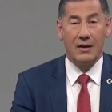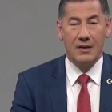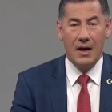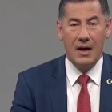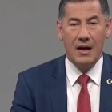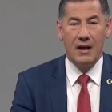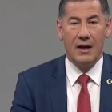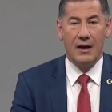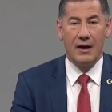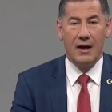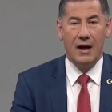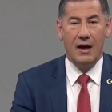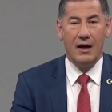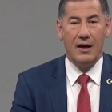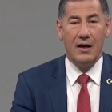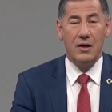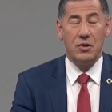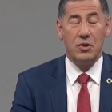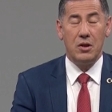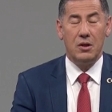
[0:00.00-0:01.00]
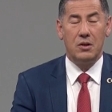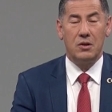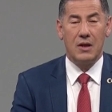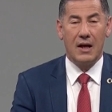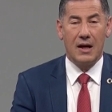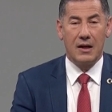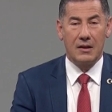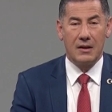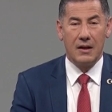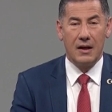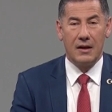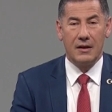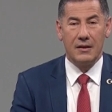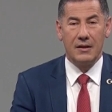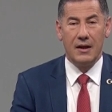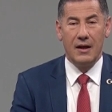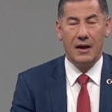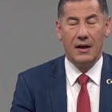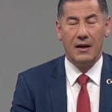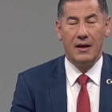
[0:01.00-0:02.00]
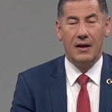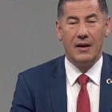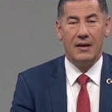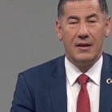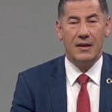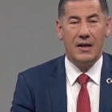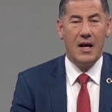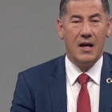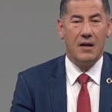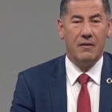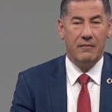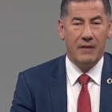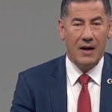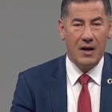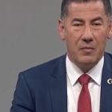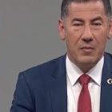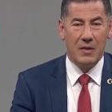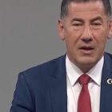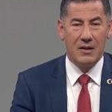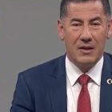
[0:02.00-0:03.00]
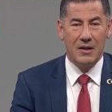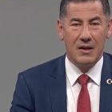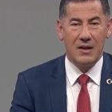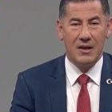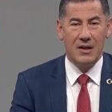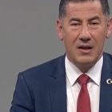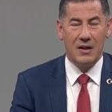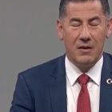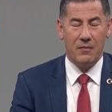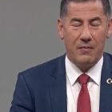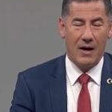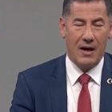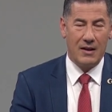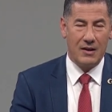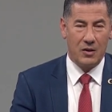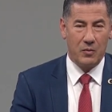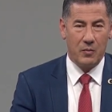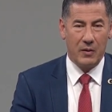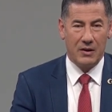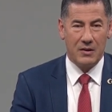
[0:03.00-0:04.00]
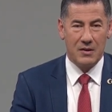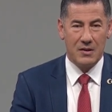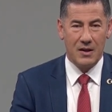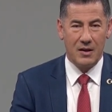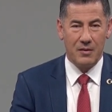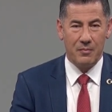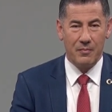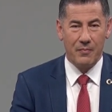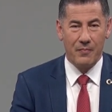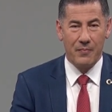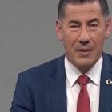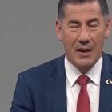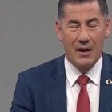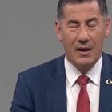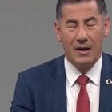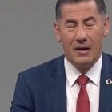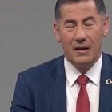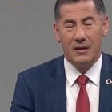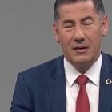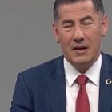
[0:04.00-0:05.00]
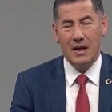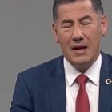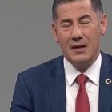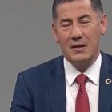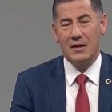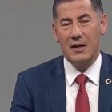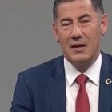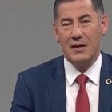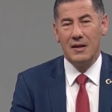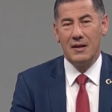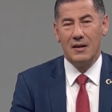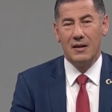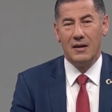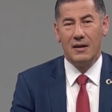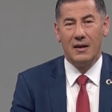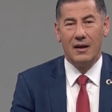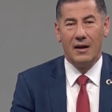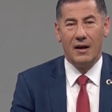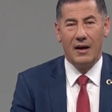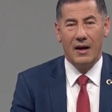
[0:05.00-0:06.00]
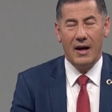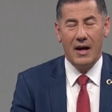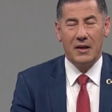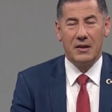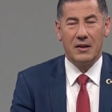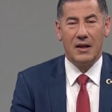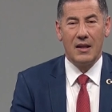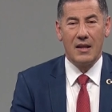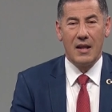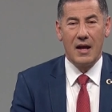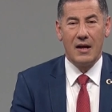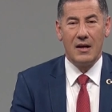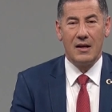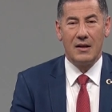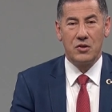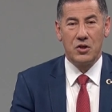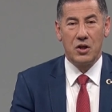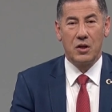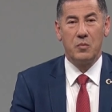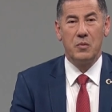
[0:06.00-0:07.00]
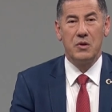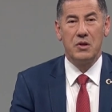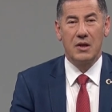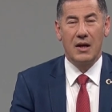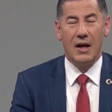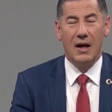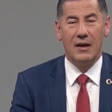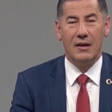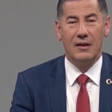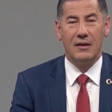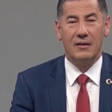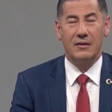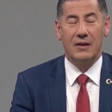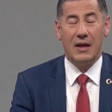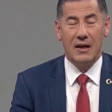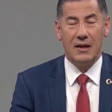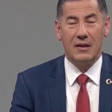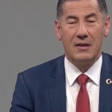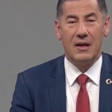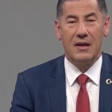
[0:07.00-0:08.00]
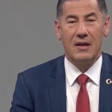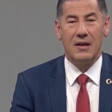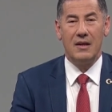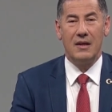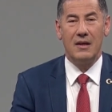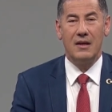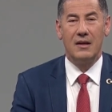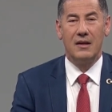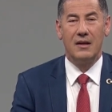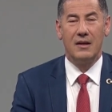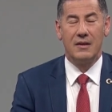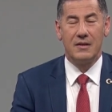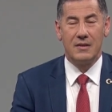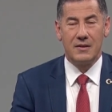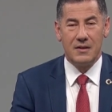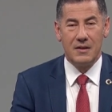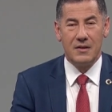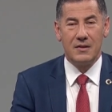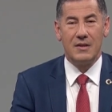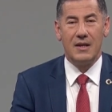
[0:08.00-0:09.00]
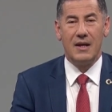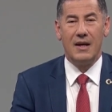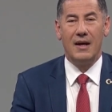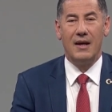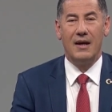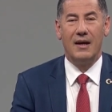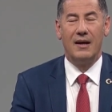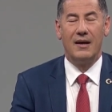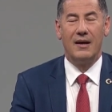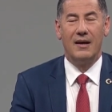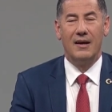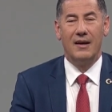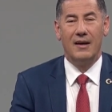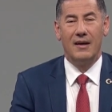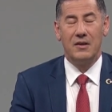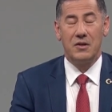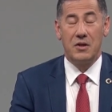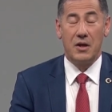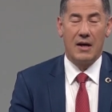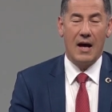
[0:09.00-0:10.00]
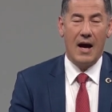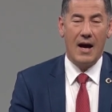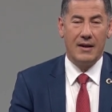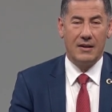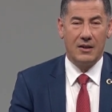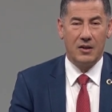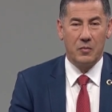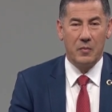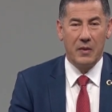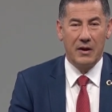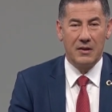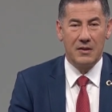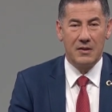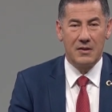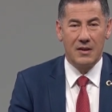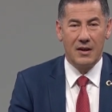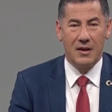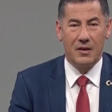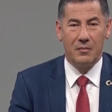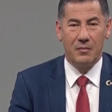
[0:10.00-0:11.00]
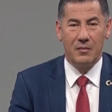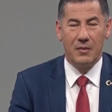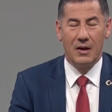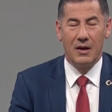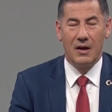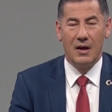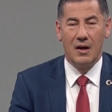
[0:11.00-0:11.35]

adaylara eşit şartlarda yer vermediğini ifade etmek isterim. TRT'nin ekranlarına çıkmışken TRT'yi size şikayet etmek isterim.